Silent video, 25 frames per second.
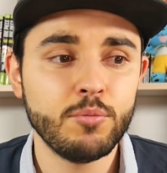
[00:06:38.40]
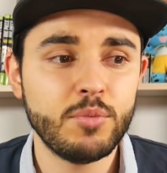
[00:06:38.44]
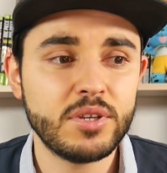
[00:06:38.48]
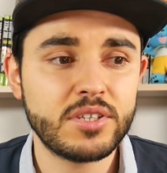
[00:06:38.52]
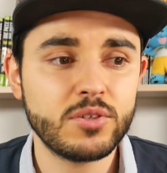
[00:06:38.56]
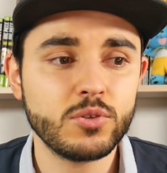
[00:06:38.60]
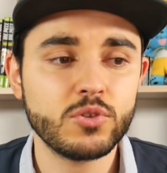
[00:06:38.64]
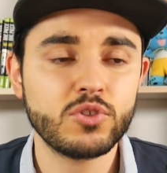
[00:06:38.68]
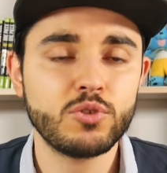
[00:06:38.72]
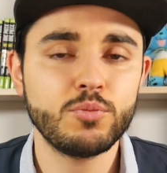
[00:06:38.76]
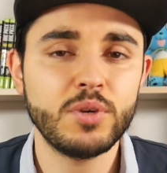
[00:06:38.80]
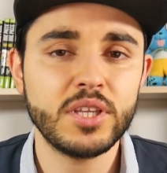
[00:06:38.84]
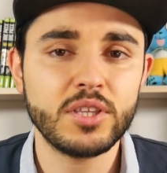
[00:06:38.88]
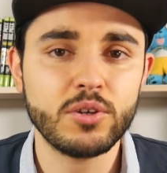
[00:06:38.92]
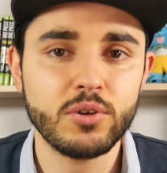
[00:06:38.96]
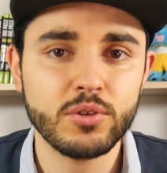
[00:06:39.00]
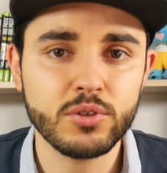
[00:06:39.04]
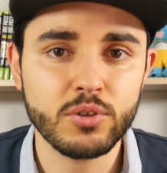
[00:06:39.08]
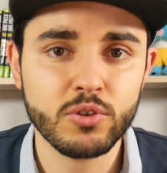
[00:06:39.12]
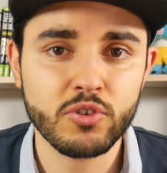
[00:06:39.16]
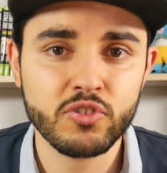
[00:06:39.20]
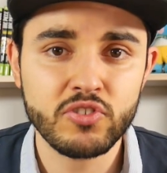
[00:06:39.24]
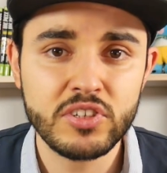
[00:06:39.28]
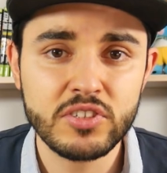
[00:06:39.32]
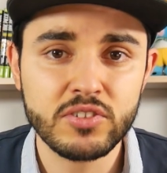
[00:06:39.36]
mais sans se mettre en
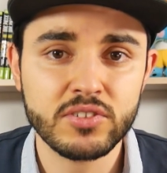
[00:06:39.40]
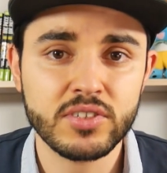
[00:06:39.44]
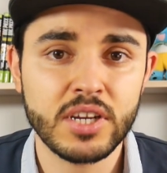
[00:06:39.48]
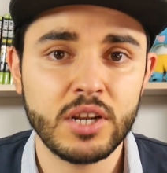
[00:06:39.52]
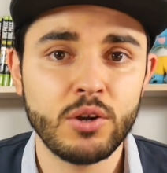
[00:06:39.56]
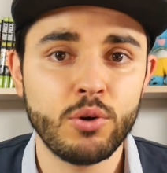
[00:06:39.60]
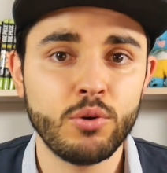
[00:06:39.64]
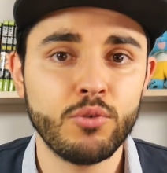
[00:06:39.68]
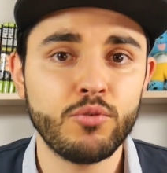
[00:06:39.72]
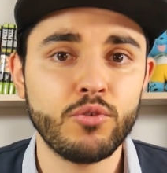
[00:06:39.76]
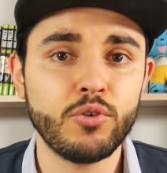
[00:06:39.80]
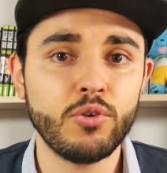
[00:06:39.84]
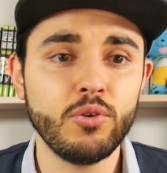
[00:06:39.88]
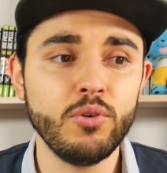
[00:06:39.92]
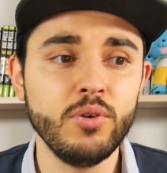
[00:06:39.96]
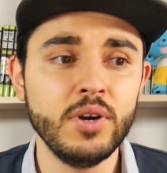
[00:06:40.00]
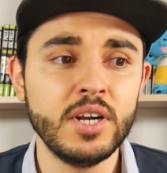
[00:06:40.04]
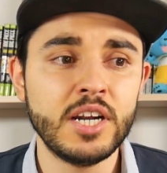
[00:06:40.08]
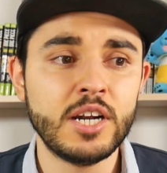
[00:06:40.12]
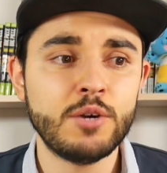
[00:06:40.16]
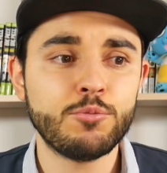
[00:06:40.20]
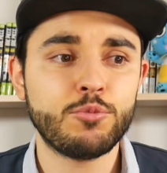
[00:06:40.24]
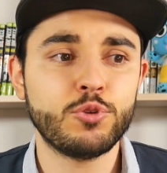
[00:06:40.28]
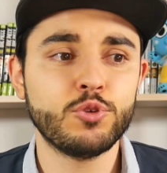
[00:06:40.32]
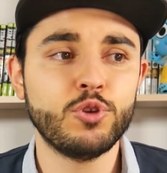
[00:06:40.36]
danger, sans aller au front,
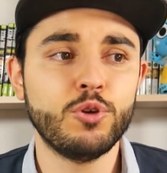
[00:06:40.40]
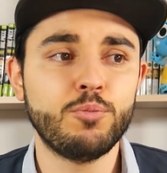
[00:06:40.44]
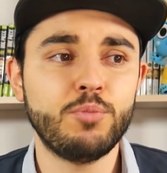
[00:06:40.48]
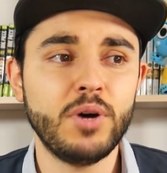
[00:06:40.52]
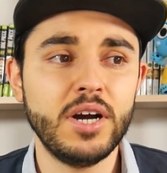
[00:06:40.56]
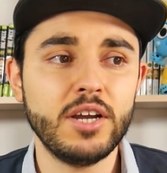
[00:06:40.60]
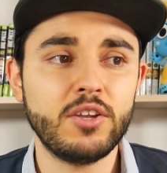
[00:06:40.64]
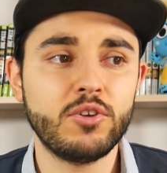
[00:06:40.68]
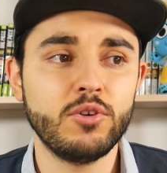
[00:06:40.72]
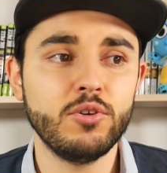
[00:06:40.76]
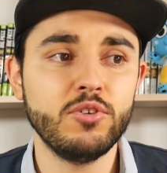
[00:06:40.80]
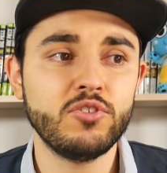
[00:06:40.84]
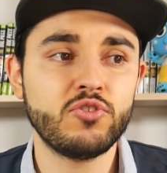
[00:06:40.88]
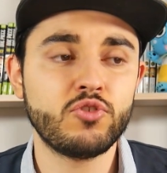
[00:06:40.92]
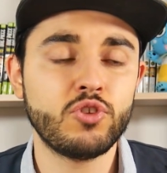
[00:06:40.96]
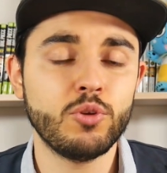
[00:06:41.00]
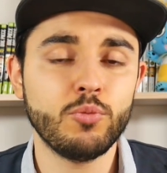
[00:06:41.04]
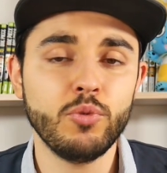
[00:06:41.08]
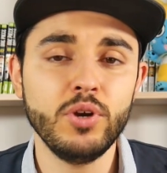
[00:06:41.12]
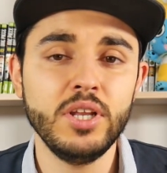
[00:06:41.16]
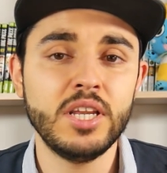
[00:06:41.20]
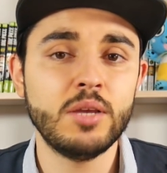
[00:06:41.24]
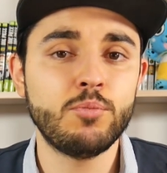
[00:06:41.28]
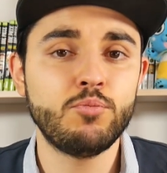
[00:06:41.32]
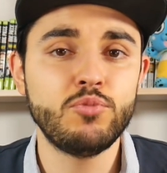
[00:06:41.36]
pour ne pas que
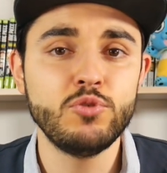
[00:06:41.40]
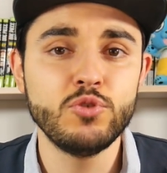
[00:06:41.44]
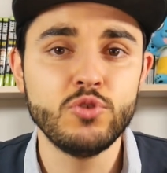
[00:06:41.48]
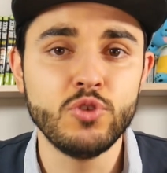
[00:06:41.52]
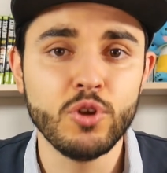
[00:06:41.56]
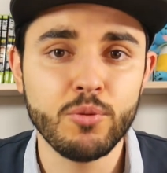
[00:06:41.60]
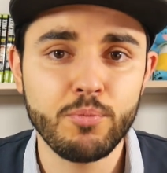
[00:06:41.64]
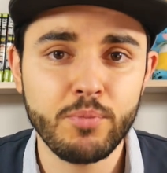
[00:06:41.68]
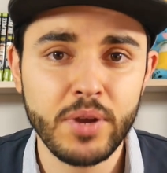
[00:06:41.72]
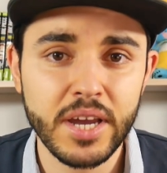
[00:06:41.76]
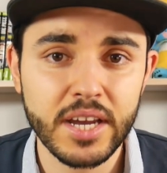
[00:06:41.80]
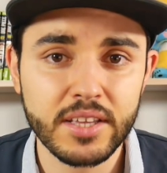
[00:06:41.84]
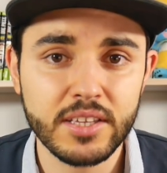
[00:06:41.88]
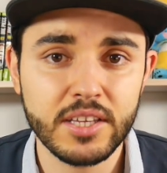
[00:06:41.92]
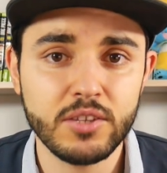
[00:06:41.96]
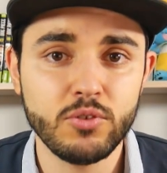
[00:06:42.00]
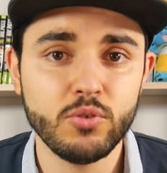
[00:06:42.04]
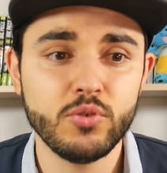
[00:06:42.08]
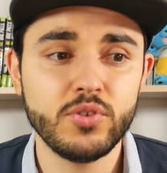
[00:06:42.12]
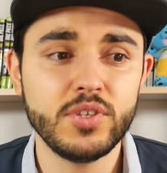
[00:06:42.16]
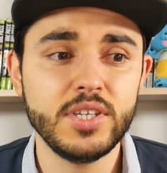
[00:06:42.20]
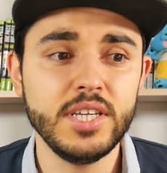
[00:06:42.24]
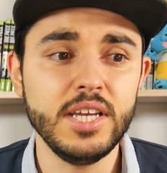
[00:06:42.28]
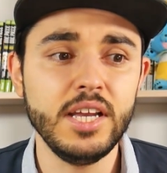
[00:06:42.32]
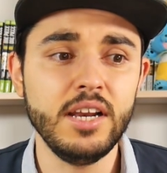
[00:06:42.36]
justement il y ait plus de pertes
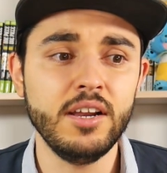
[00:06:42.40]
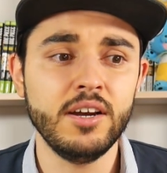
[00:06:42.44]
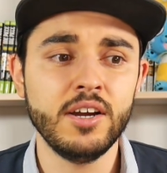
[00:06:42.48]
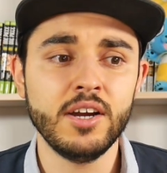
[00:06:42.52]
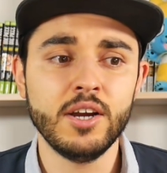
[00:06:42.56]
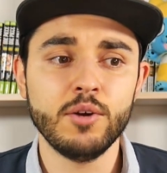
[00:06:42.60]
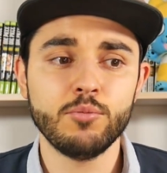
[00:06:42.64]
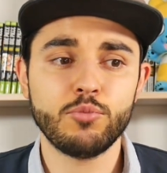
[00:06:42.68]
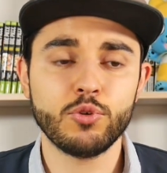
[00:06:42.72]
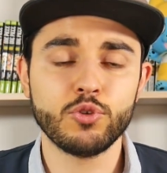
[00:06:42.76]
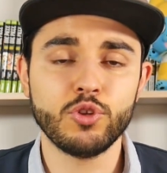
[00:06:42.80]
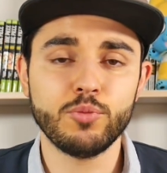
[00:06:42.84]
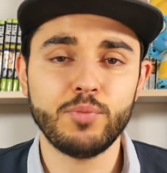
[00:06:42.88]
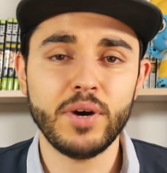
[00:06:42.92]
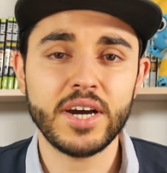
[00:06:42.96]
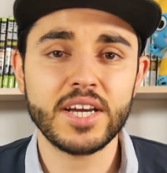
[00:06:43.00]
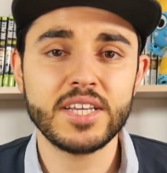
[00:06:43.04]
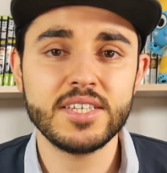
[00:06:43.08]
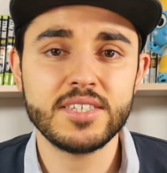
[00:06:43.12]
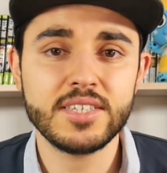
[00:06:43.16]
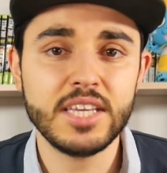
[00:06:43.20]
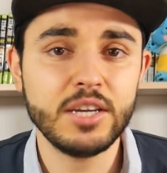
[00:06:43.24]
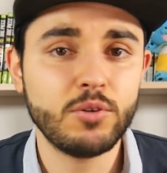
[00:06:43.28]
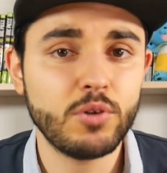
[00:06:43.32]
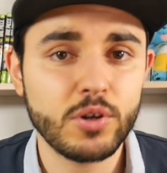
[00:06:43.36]
inutiles, pour ne pas
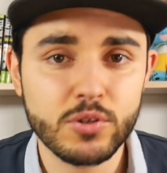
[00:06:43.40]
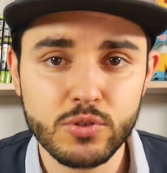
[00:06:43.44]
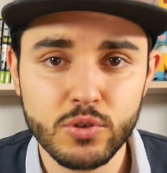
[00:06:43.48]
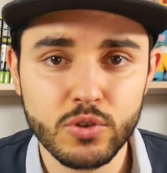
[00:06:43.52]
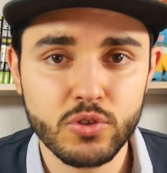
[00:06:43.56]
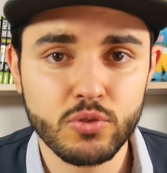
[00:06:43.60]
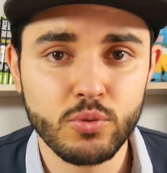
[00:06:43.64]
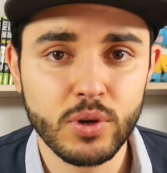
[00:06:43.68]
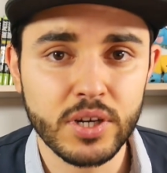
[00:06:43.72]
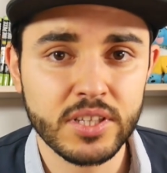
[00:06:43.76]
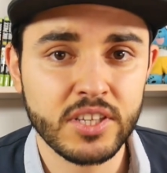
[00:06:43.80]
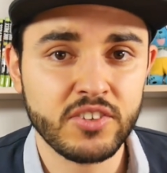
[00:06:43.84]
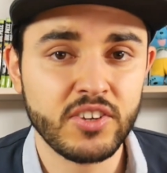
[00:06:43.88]
risquer quoi que ce soit.